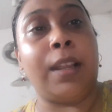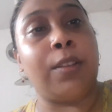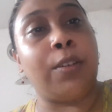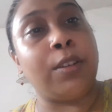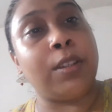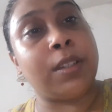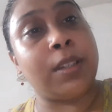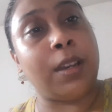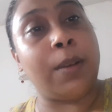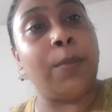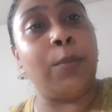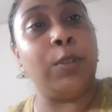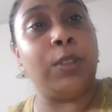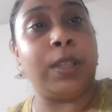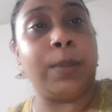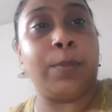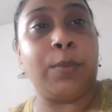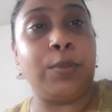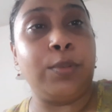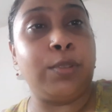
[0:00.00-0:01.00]
না দশটার
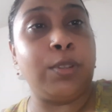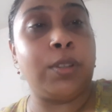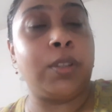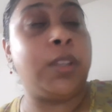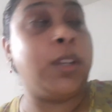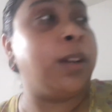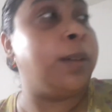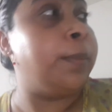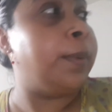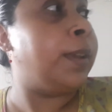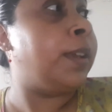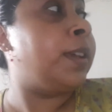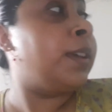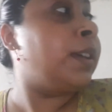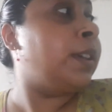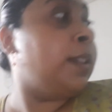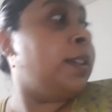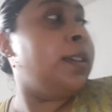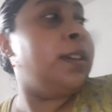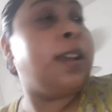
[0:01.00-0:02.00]
মধ্যে পৌঁছতে হবে
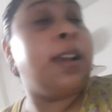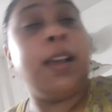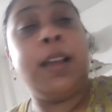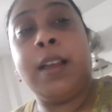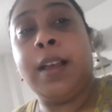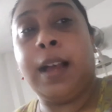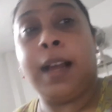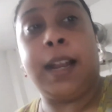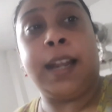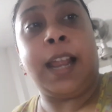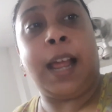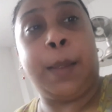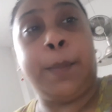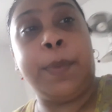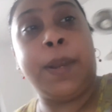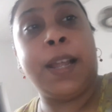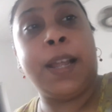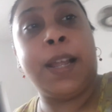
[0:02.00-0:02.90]
আর আমরা